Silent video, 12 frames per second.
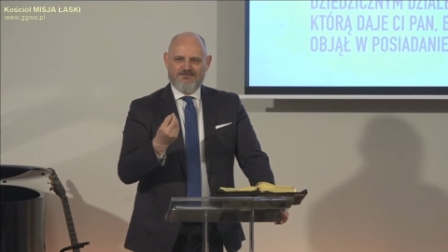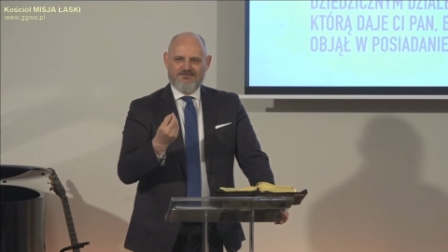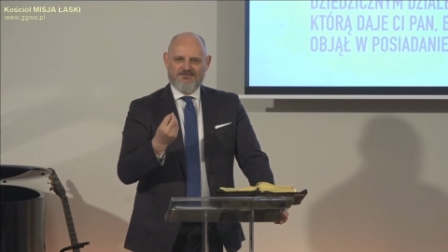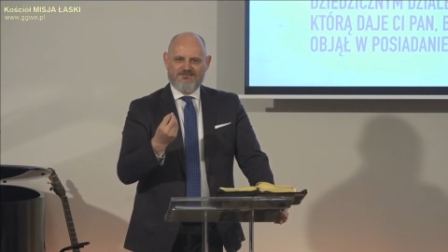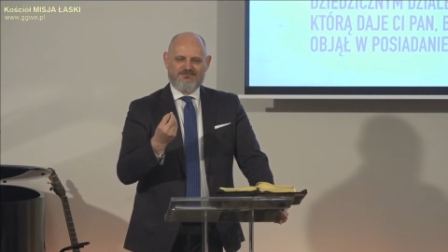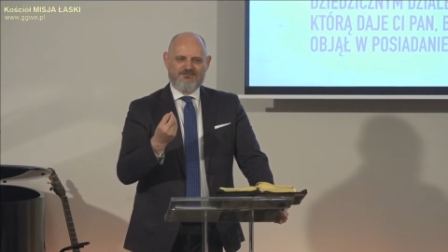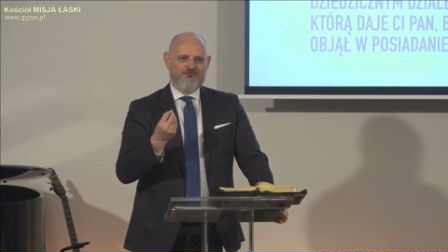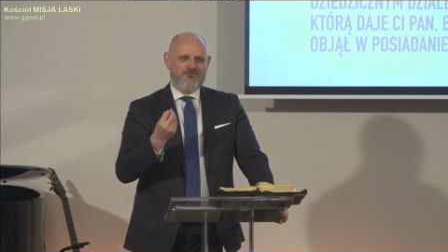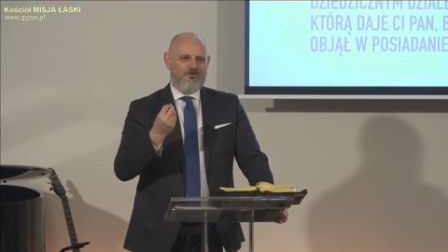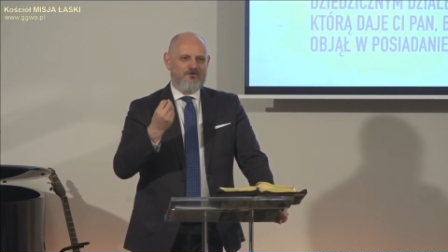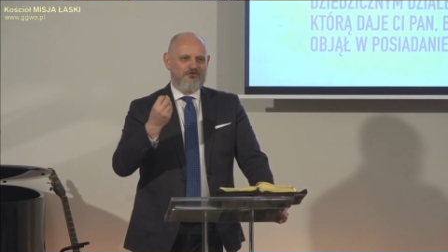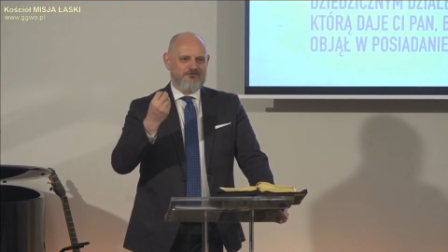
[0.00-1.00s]
z czym
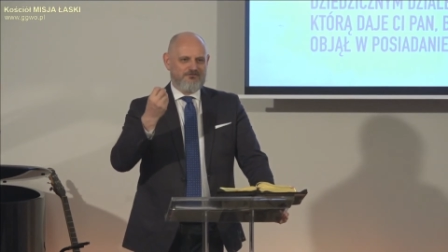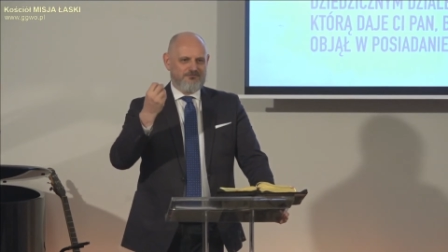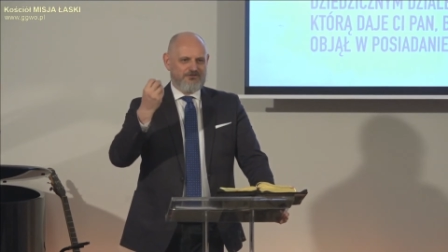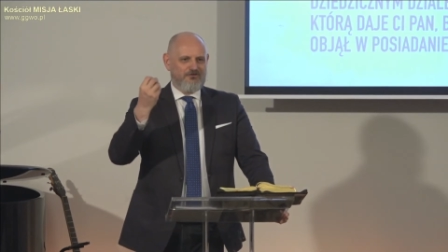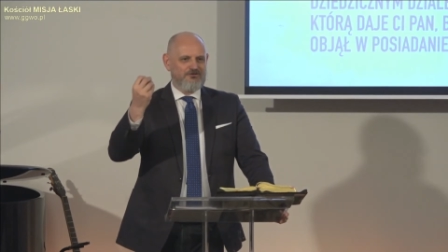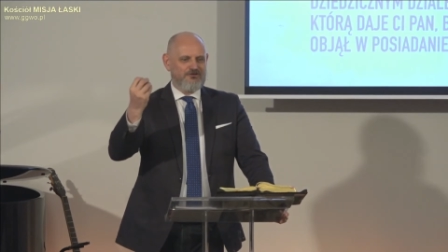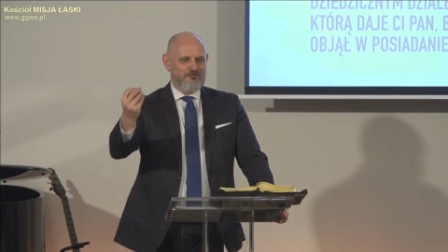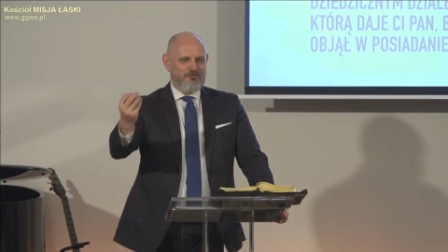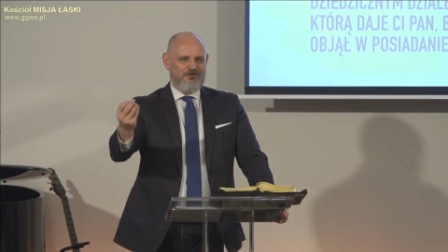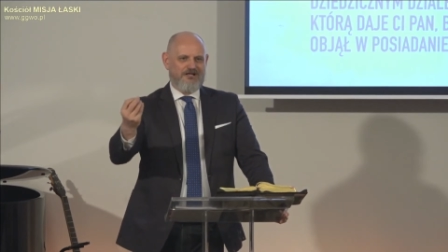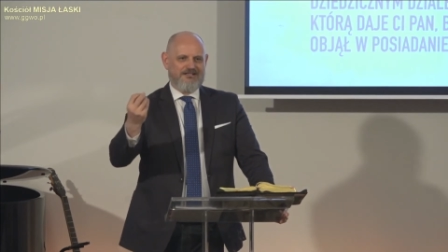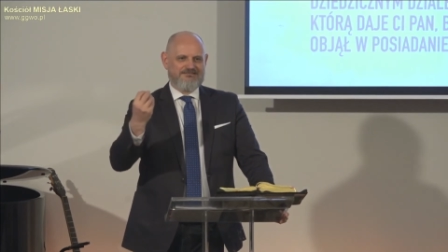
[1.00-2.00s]
on przychodzi do
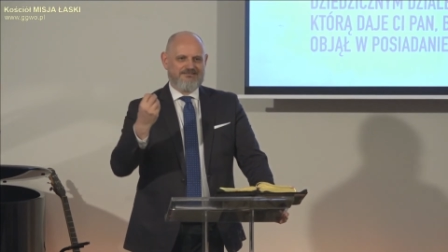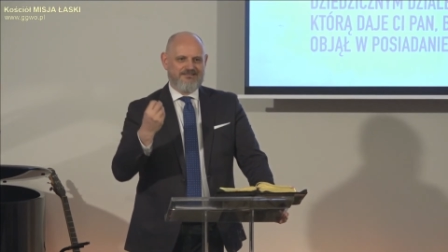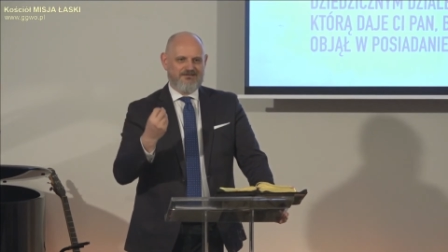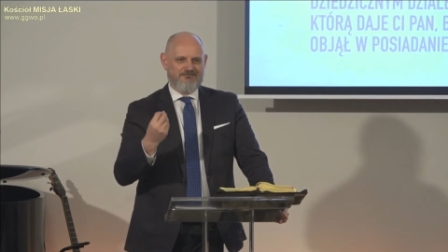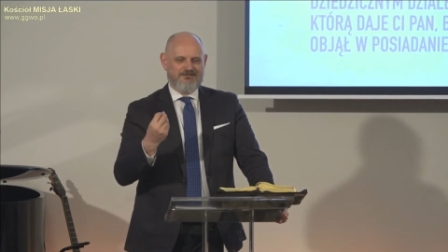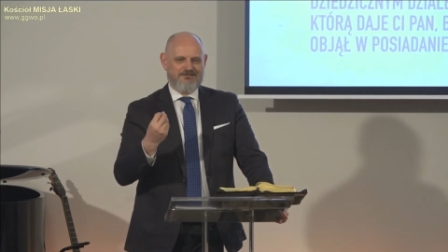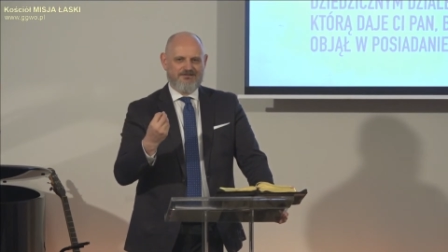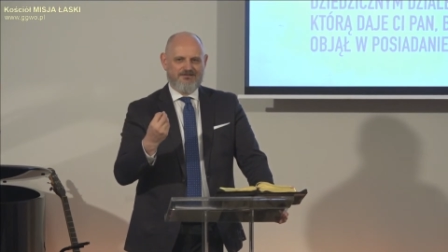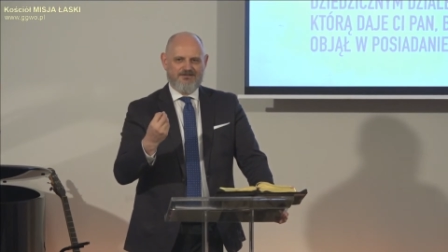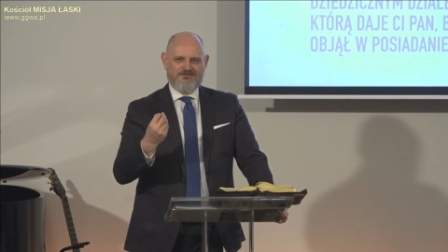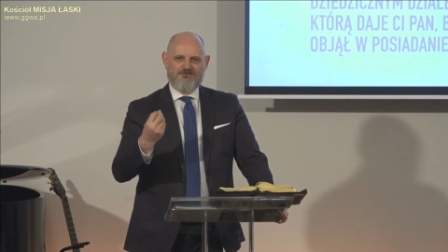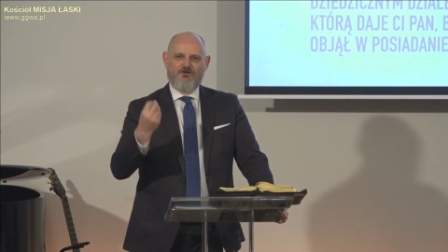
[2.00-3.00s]
Boga, z tym,
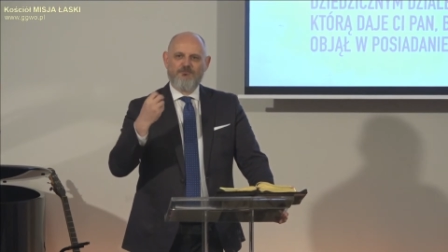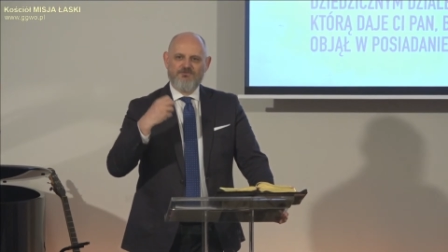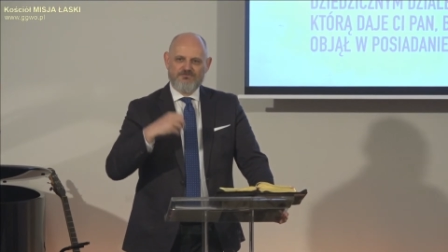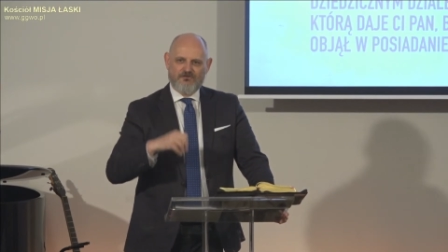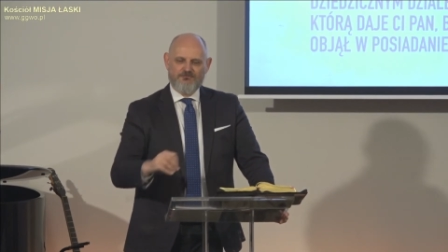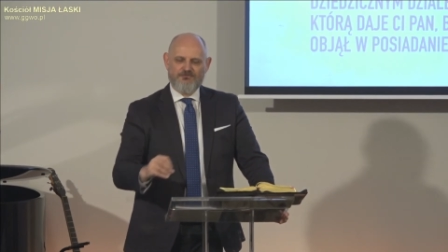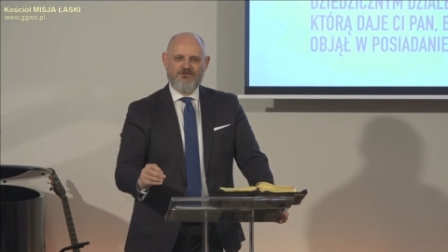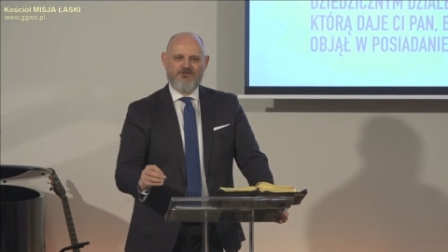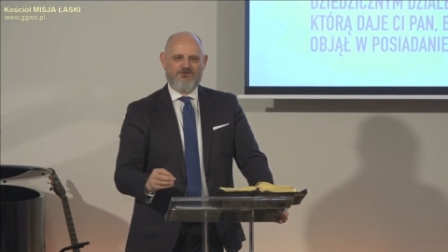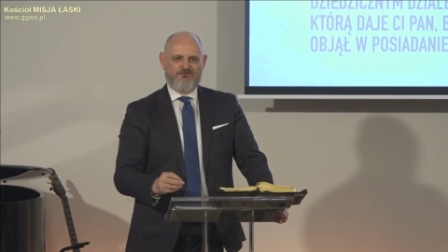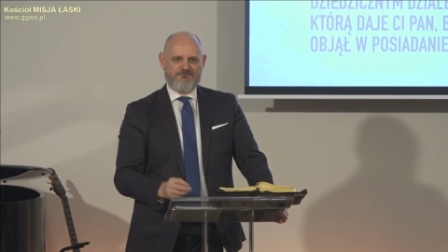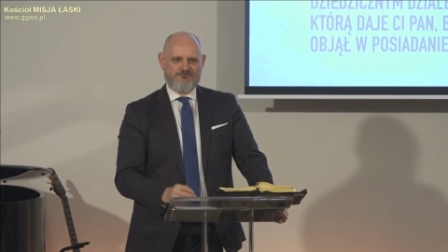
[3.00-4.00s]
co robi w swoim
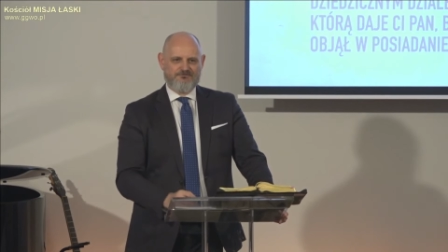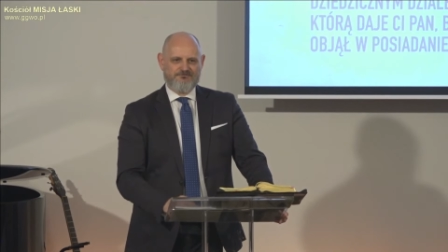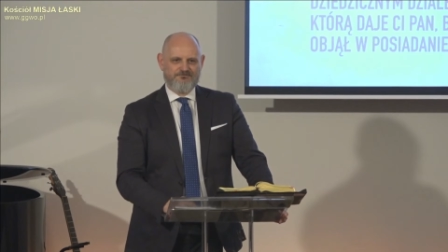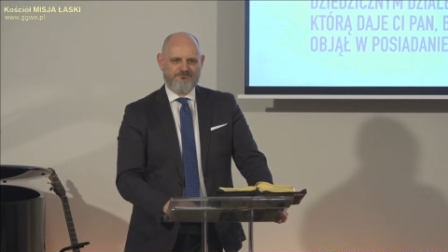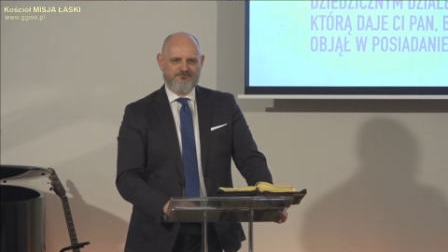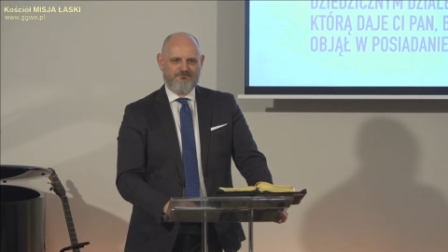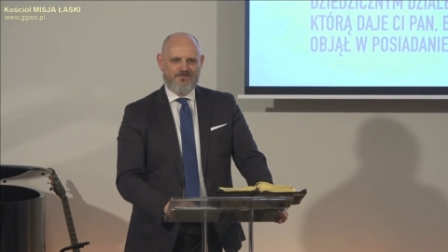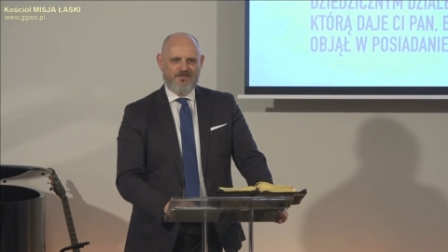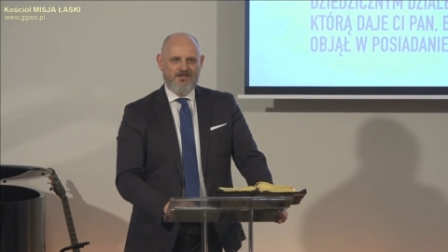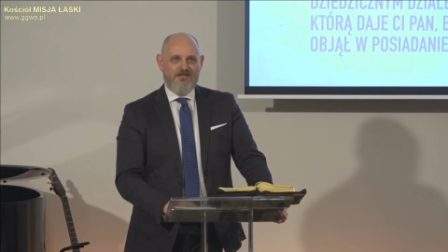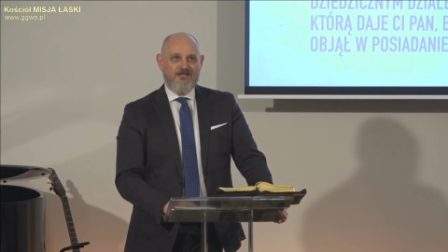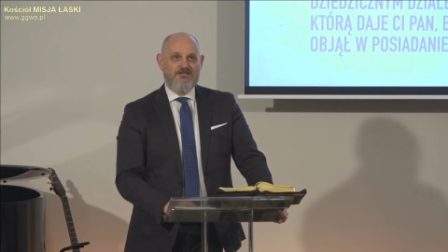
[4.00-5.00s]
życiu.
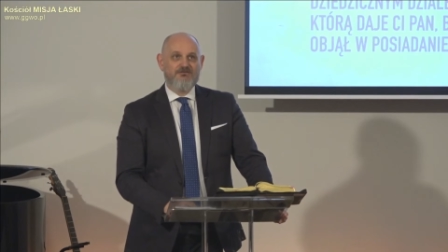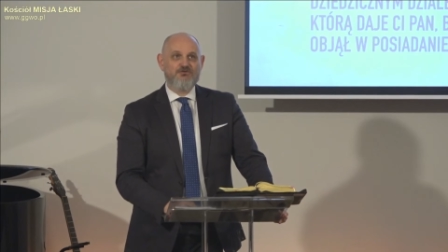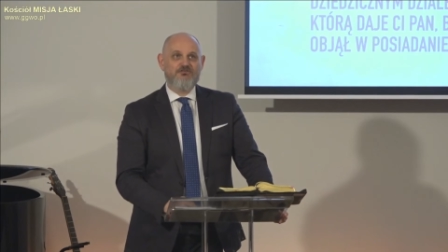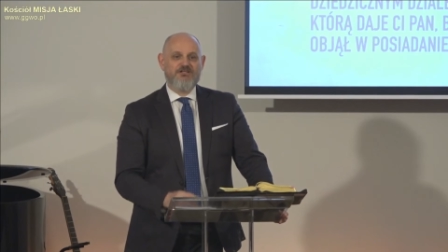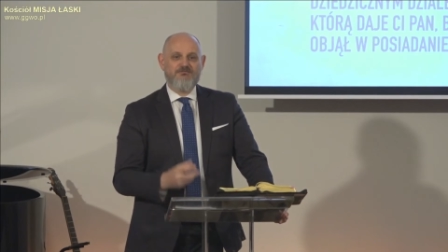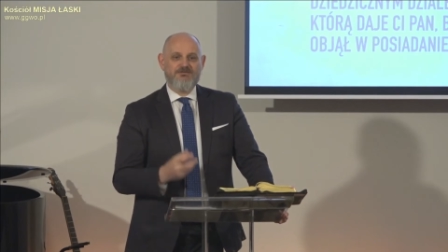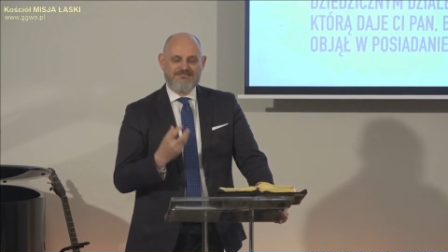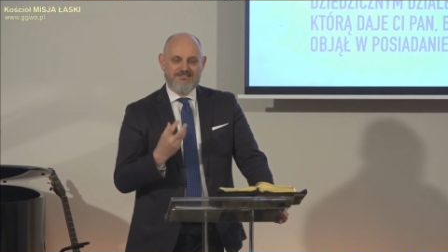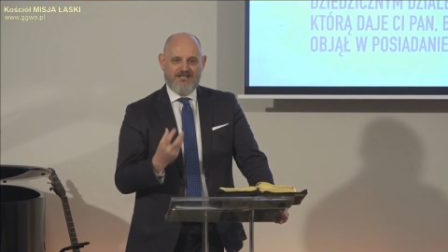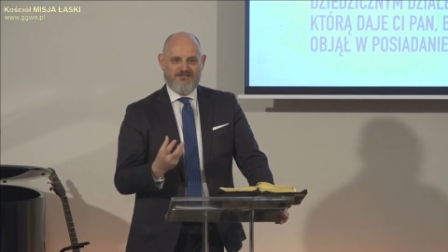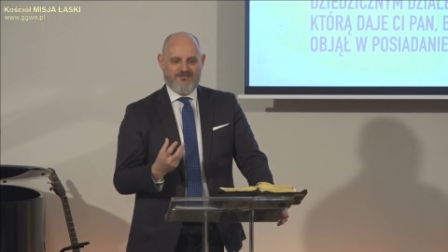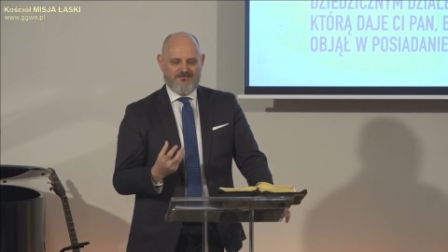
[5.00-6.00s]
I tym człowiekiem jest
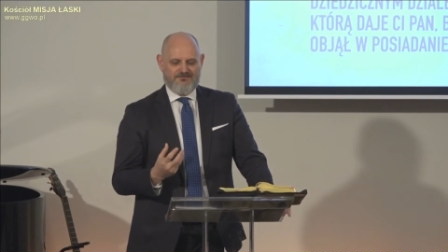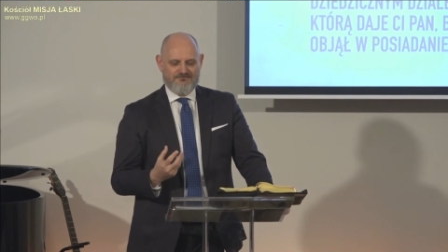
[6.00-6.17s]
Daniel.